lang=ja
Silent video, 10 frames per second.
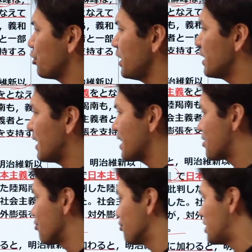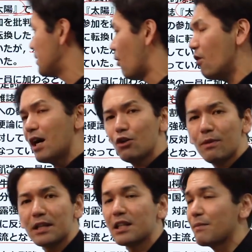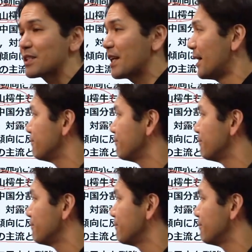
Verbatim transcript: 義に対する疑問が生まれてきました。